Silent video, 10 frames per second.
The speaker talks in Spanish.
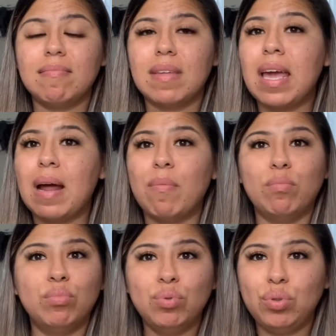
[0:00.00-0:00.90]
era
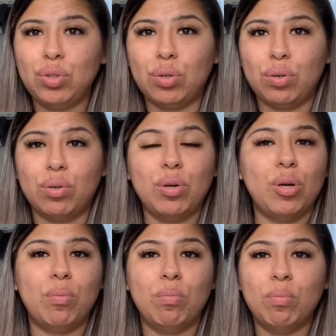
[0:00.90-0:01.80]
mucho,
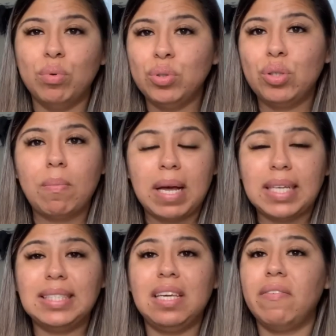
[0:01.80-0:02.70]
mucho
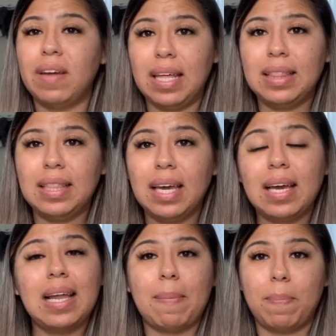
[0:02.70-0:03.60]
más diferente
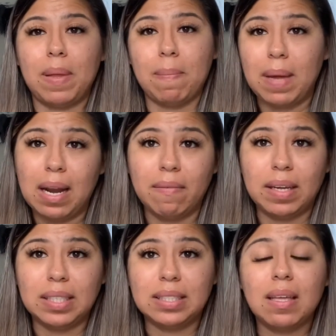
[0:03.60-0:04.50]
que la primera
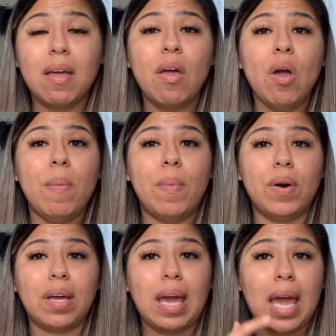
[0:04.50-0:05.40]
vez.
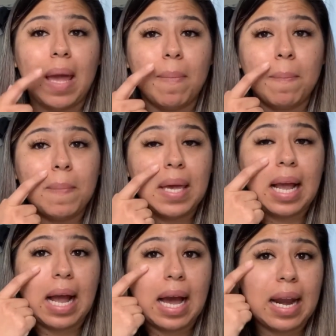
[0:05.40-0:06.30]
Porque mi
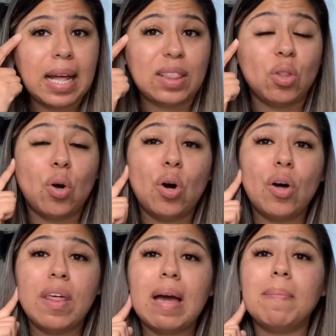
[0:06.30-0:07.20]
cara,
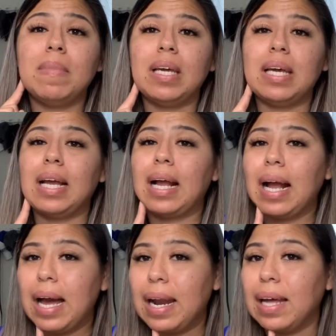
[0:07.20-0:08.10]
toda mi
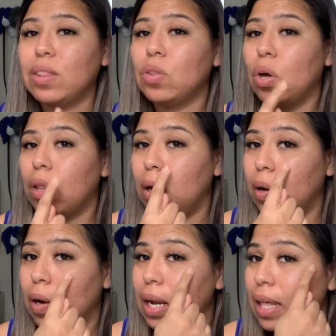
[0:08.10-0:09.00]
cara, toda,
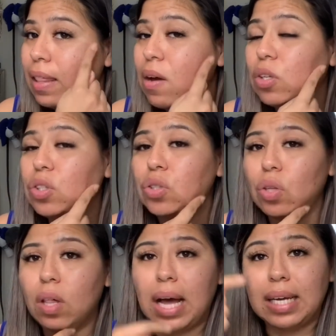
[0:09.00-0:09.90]
lo que le digo,
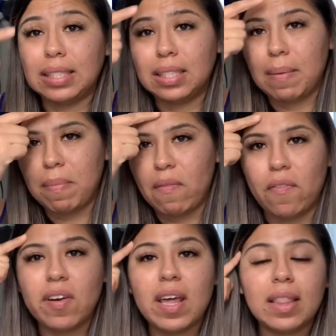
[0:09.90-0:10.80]
toda, hasta mi
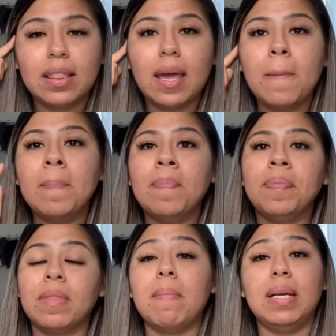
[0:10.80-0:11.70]
frente,
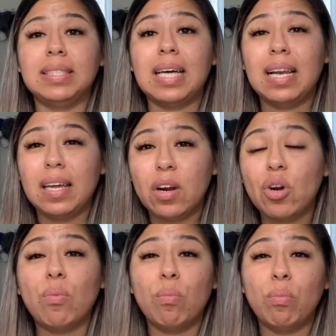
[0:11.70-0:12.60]
me
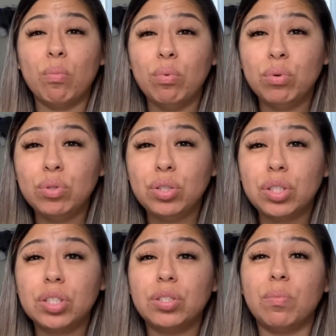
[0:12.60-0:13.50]
salieron
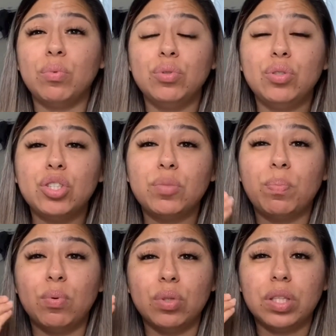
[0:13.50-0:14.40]
muchos, muchos
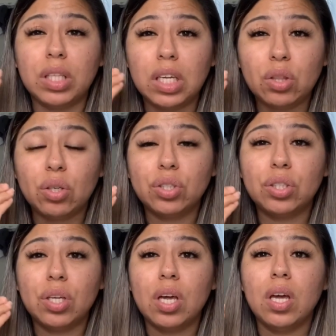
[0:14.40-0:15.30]
puntitos